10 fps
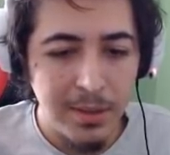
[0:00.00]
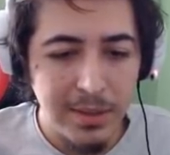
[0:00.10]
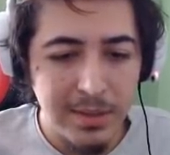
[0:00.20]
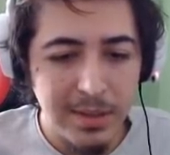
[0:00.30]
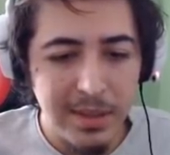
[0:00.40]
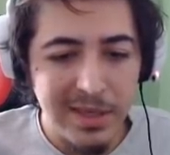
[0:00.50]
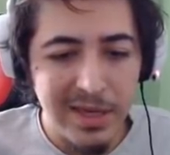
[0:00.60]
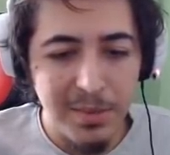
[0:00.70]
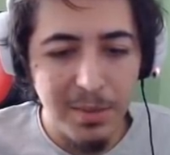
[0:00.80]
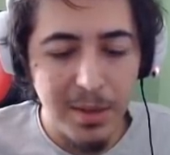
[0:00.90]
Kindred'e
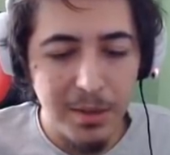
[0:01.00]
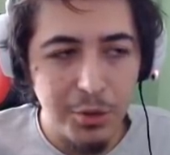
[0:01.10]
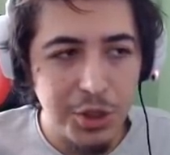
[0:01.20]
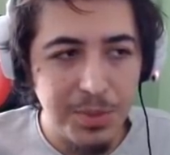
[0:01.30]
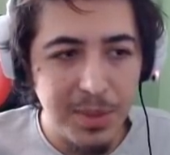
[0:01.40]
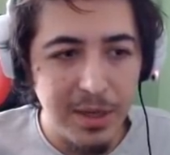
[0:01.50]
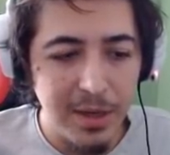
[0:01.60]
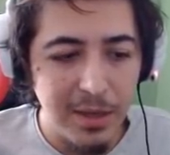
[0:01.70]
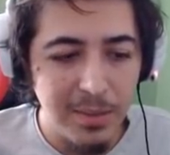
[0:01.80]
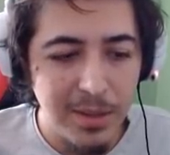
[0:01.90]
girerim ama 3 kişi beni
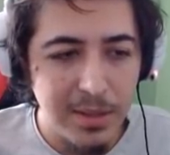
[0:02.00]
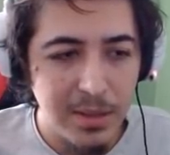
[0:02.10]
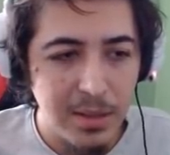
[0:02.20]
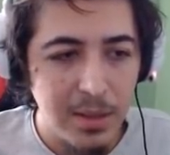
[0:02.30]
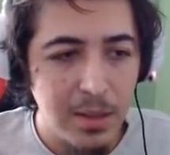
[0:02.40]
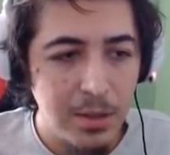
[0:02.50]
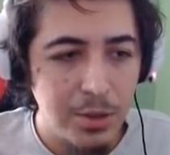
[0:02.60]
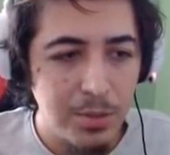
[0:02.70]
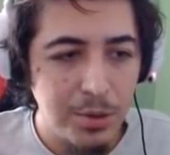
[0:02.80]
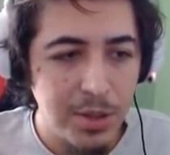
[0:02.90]
araya alabilir.
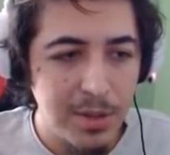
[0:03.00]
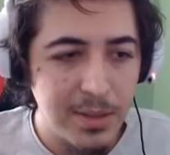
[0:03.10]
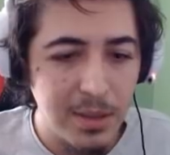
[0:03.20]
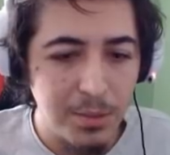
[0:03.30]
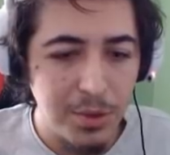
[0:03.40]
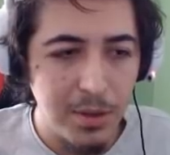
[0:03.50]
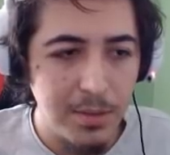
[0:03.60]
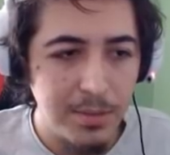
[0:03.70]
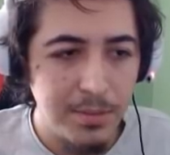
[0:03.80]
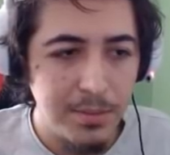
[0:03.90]
Şöyle totem atsak buraya.